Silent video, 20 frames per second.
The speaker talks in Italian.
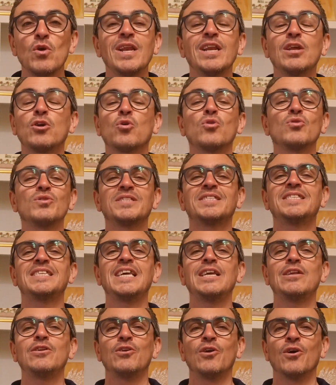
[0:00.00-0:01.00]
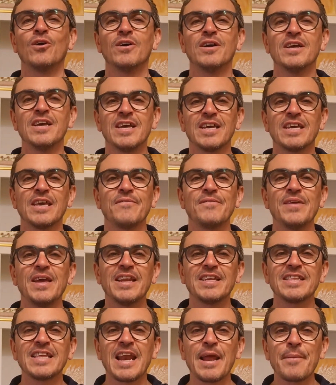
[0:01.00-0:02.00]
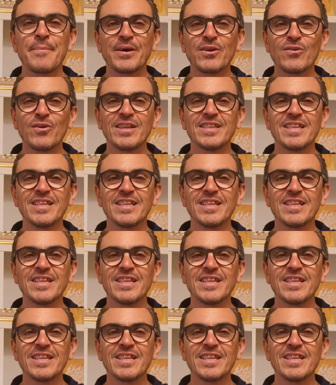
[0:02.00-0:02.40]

il consiglio che viene dalla parola